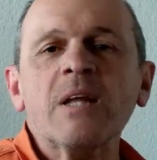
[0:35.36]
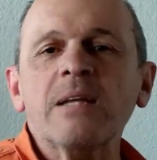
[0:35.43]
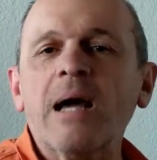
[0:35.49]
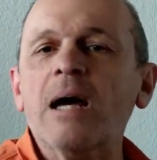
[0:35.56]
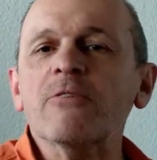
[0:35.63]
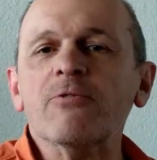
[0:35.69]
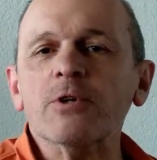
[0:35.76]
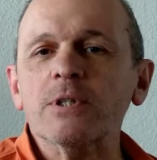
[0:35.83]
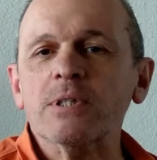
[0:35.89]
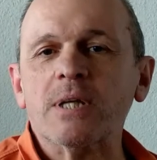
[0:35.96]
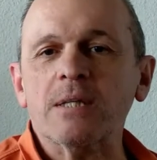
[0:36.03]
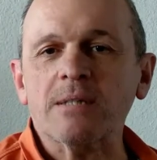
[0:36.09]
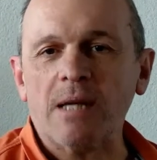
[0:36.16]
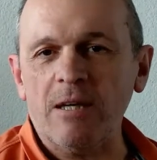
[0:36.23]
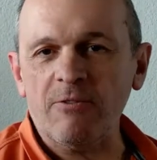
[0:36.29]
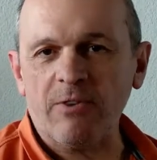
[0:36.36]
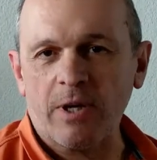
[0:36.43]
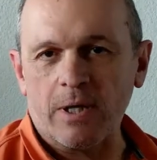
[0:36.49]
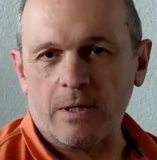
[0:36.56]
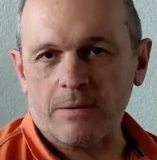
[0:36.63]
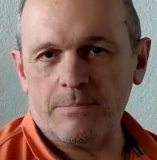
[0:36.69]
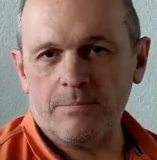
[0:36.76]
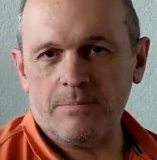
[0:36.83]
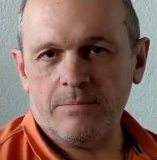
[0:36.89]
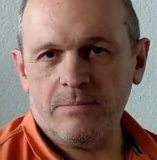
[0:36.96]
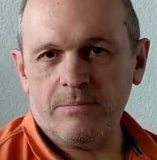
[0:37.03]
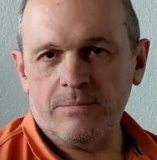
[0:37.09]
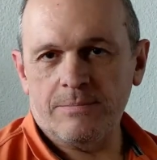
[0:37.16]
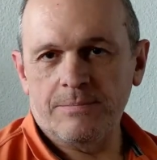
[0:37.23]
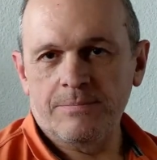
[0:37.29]
Die Antwort ist ganz einfach.
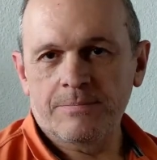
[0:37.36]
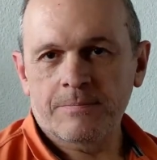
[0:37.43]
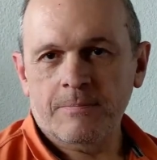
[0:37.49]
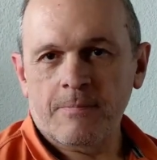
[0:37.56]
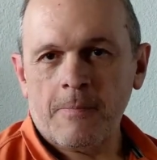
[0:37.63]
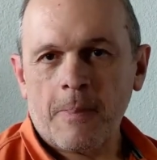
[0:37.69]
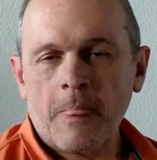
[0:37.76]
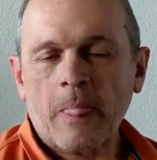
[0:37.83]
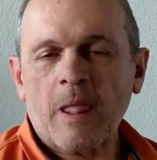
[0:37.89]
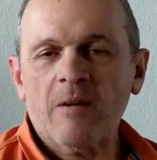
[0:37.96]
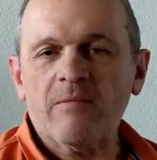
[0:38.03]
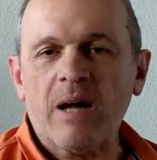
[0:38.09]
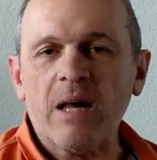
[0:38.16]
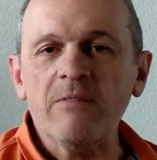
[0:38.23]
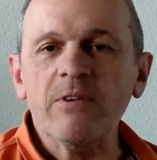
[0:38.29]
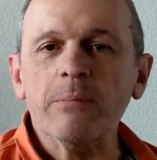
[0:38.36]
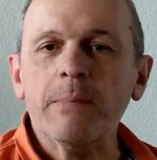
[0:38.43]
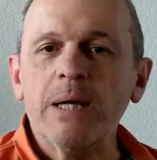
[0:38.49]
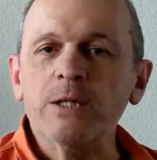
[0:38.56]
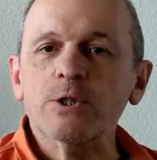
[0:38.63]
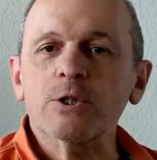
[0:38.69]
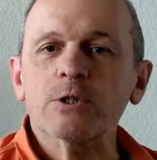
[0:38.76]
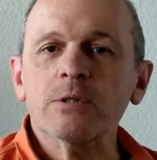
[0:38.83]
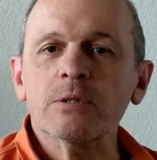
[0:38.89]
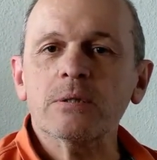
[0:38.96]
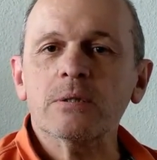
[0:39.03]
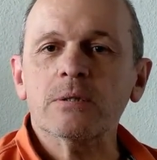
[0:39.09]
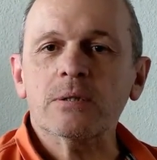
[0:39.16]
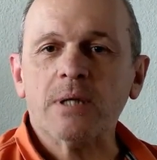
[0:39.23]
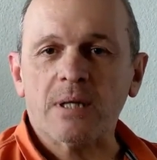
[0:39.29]
Weil wir
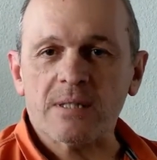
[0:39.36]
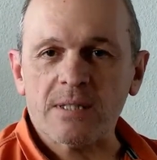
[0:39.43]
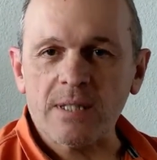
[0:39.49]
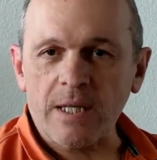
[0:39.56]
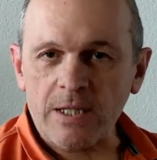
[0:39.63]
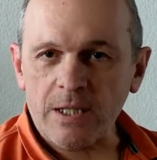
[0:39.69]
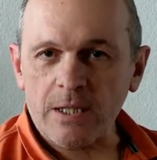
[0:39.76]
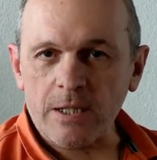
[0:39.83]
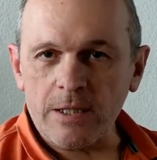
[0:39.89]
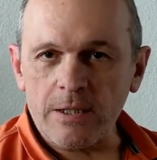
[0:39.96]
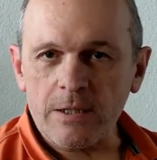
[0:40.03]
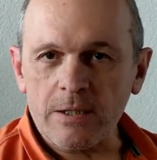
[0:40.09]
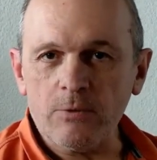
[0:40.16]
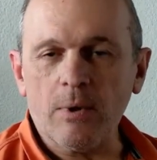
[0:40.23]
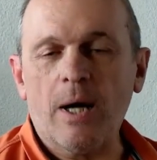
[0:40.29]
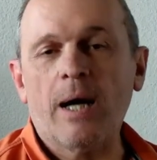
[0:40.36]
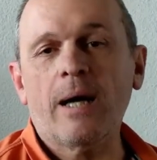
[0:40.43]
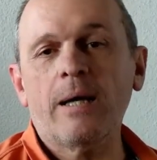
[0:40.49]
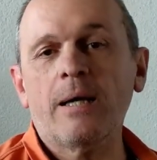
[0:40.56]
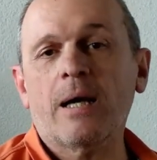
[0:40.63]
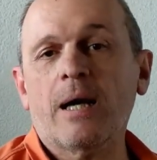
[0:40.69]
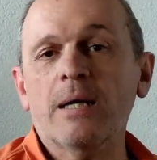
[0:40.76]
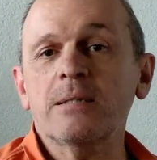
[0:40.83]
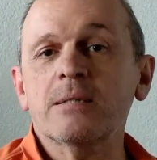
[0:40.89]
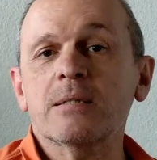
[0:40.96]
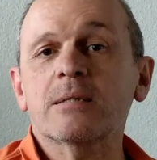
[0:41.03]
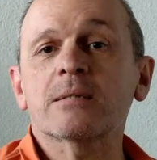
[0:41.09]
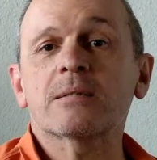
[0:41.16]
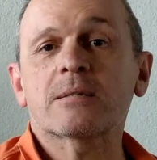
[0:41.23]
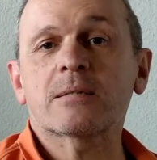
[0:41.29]
Menschen tatsächlich nur ein
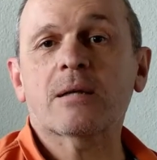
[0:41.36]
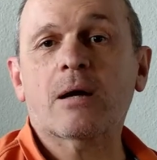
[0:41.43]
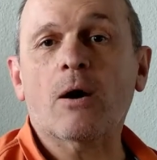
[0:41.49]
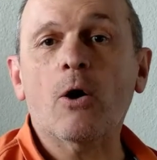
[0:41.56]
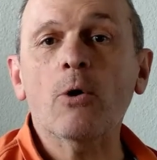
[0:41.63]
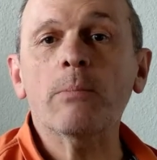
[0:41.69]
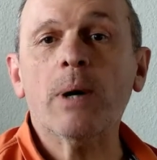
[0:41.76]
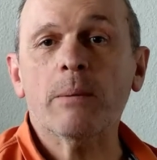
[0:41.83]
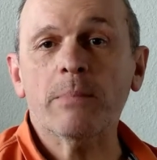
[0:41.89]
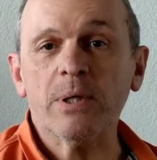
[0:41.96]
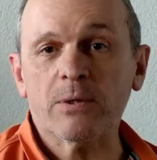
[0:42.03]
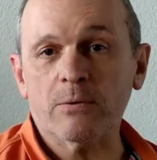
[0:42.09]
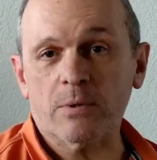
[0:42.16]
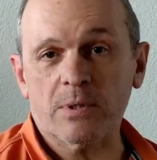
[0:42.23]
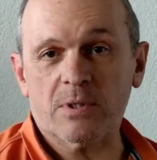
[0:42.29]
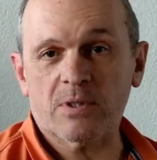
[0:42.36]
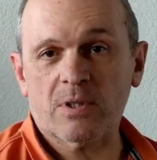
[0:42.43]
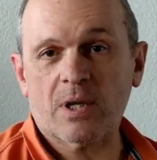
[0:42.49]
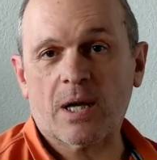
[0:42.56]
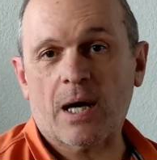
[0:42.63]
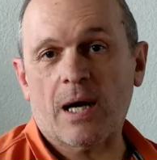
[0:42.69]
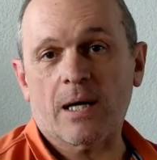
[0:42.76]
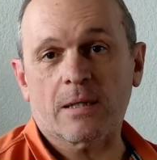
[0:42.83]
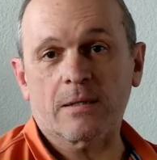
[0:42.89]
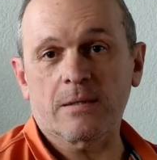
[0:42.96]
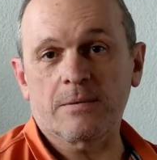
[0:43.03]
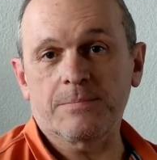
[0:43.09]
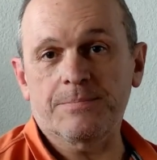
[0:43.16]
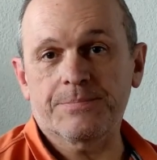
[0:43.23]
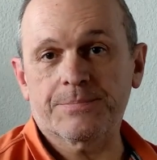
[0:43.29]
einziges Trauma mit uns tragen.